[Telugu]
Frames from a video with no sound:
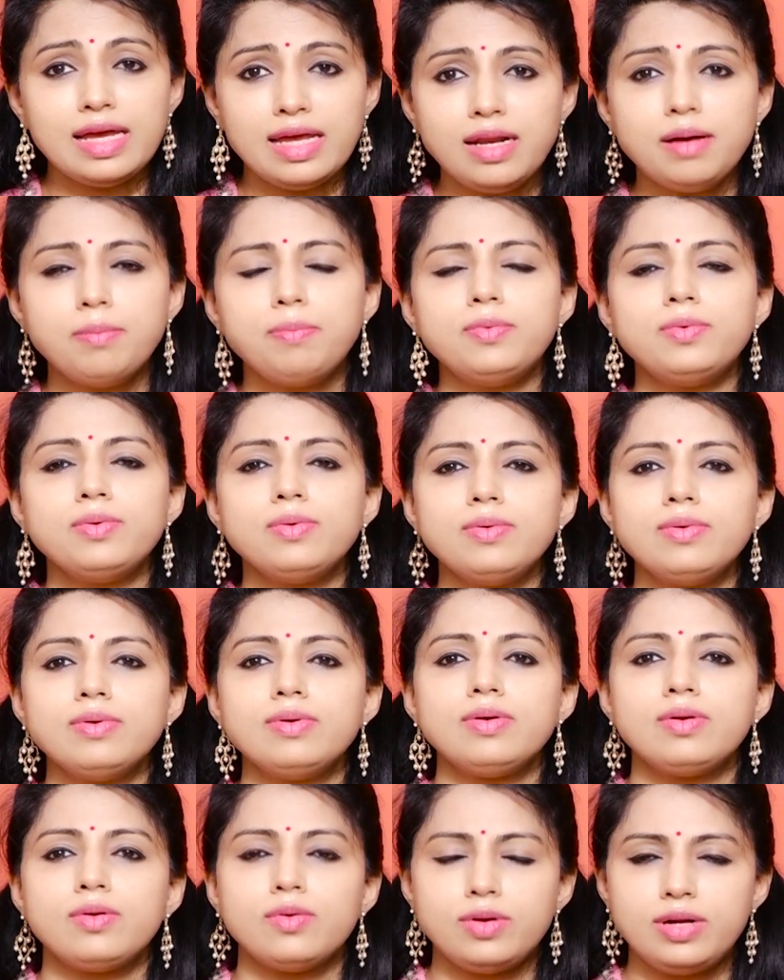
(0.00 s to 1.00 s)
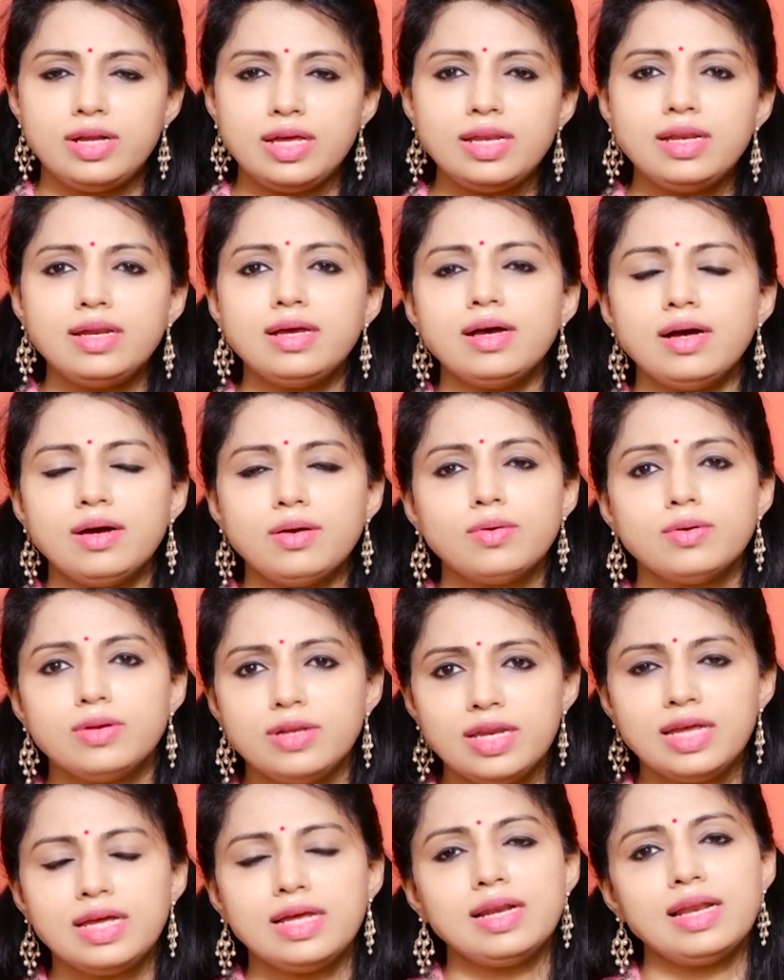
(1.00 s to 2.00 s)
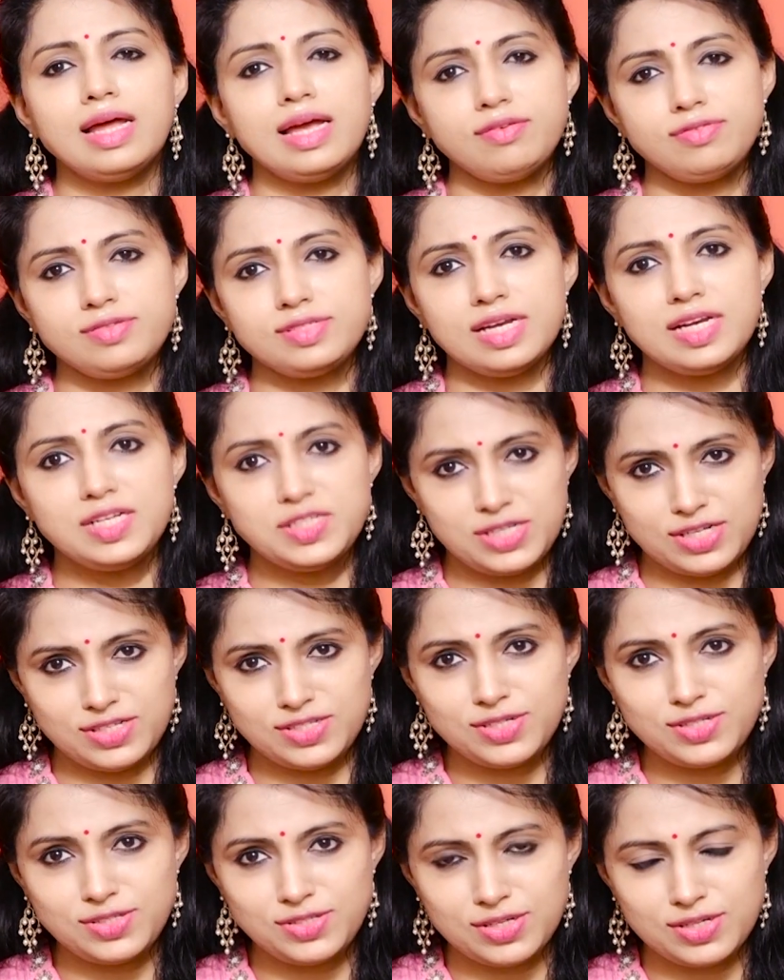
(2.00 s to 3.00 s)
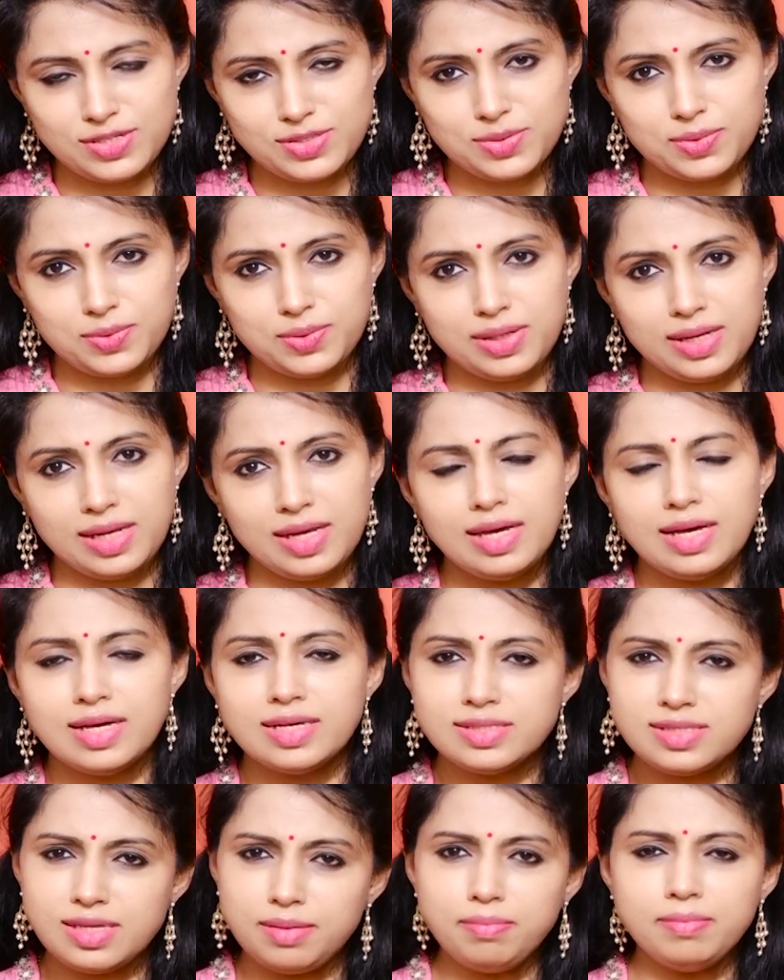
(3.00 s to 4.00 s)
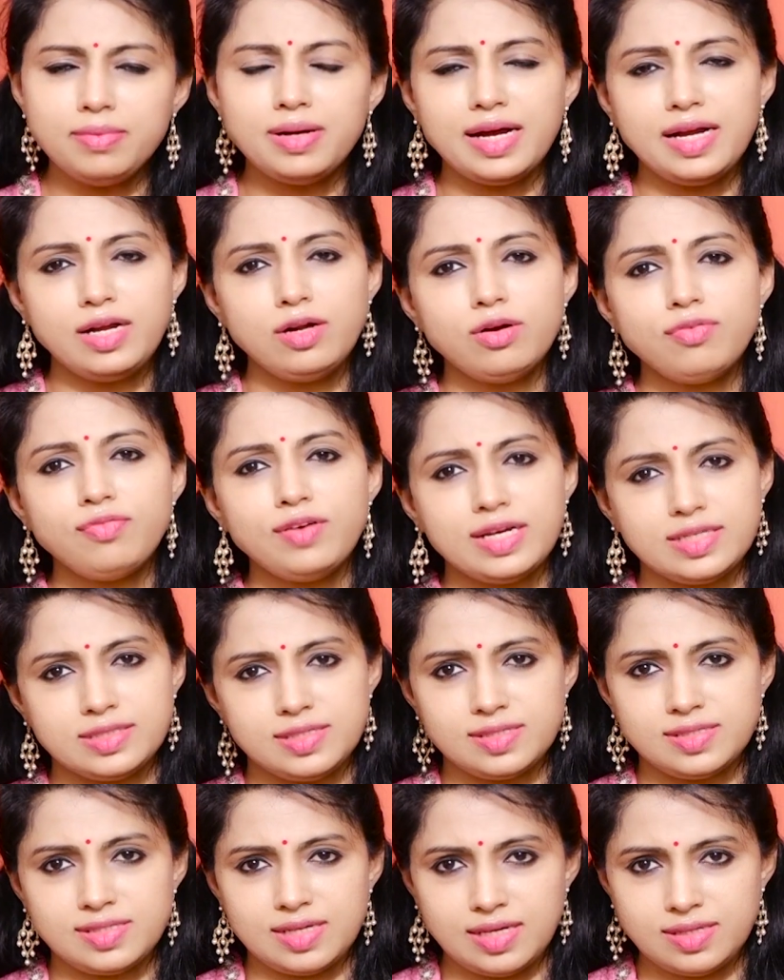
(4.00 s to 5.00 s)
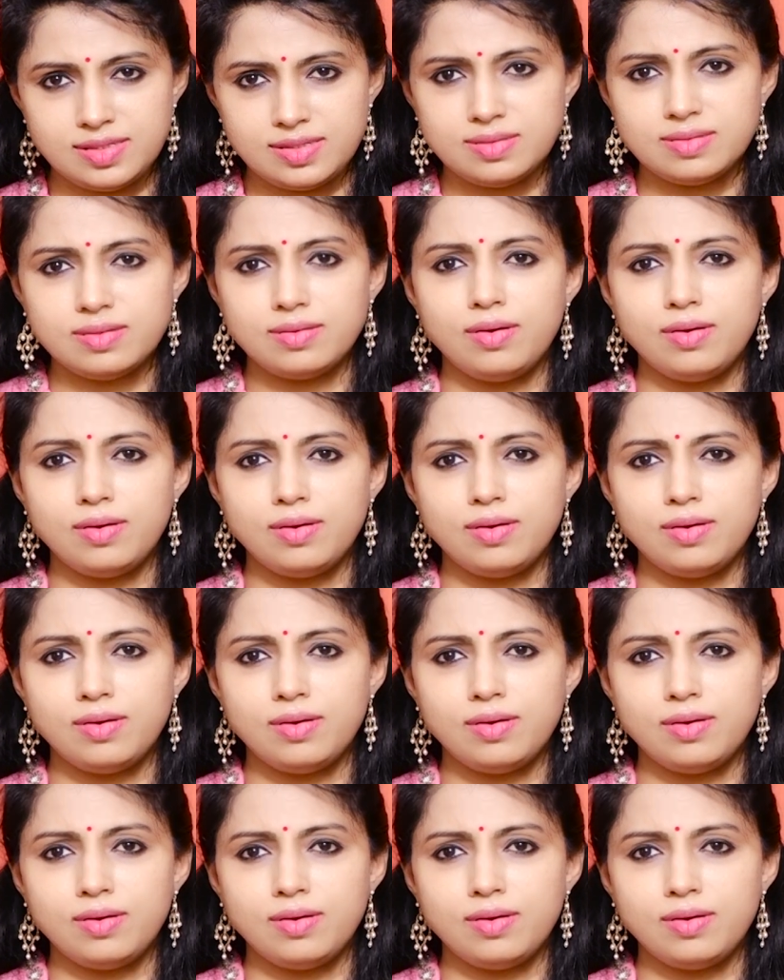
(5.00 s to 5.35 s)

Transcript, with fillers: లేనప్పుడు రొటీన్గా కొన్ని లైఫ్ స్టైల్ చేంజెస్ చేసుకొని సమ్ కైండ్ ఆఫ్ ఎక్సర్సైజ్